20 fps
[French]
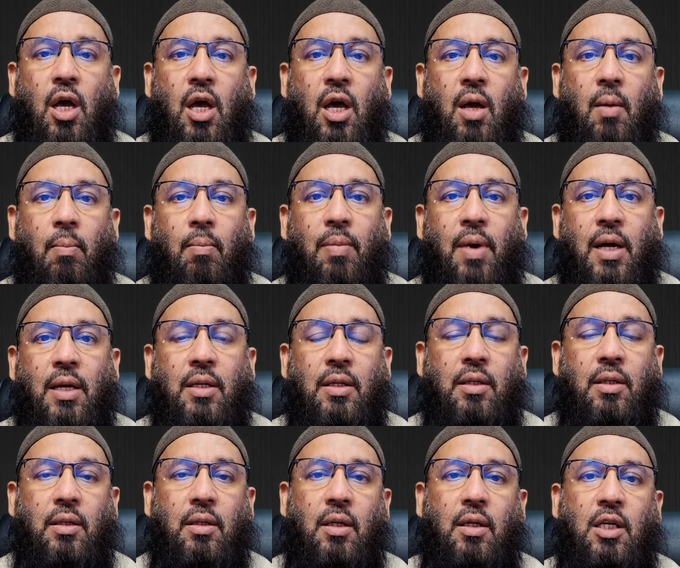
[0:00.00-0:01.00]
euh,
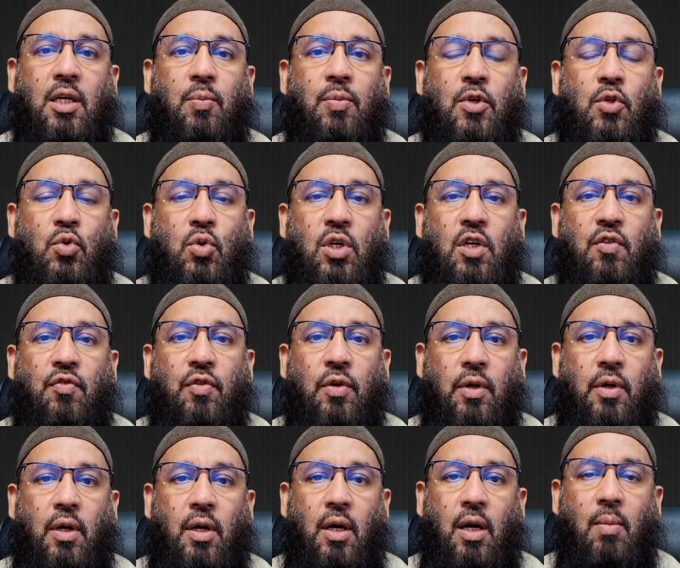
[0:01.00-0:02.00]
ben, qui peut suivre
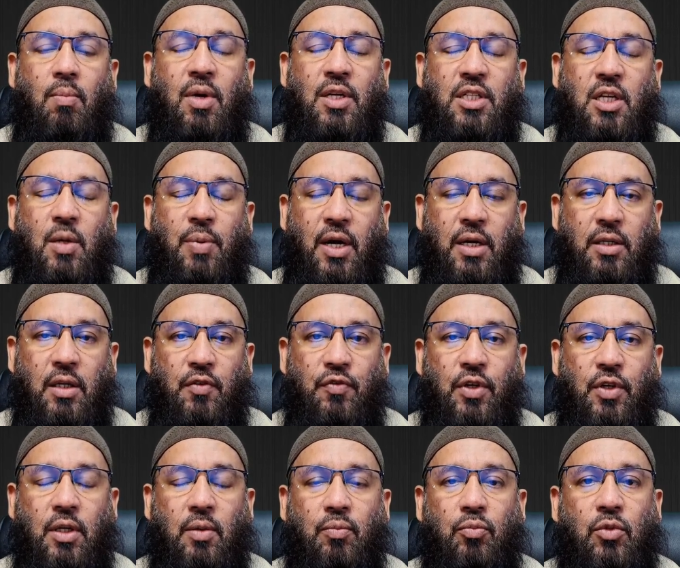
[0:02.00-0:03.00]
euh, Mazhab
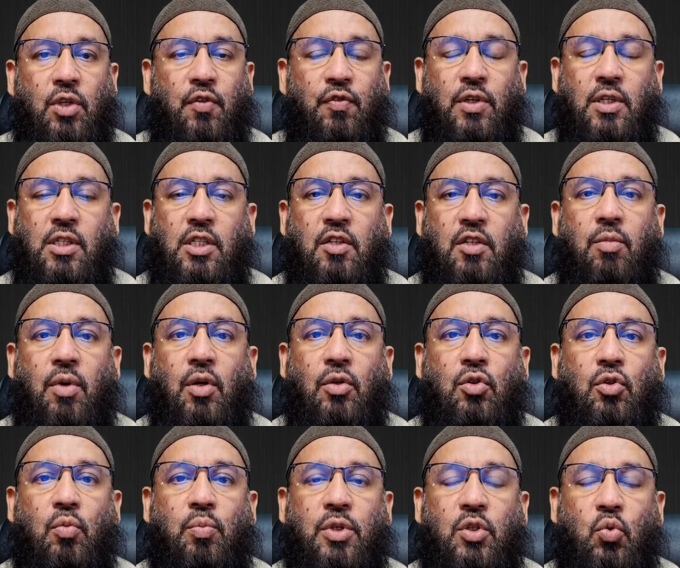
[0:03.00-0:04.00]
Hanafi,
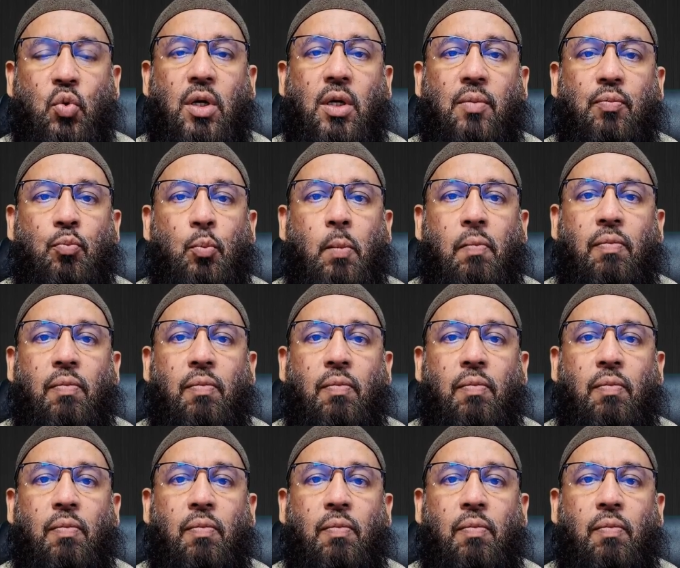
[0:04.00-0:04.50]
définitivement, vous besoin,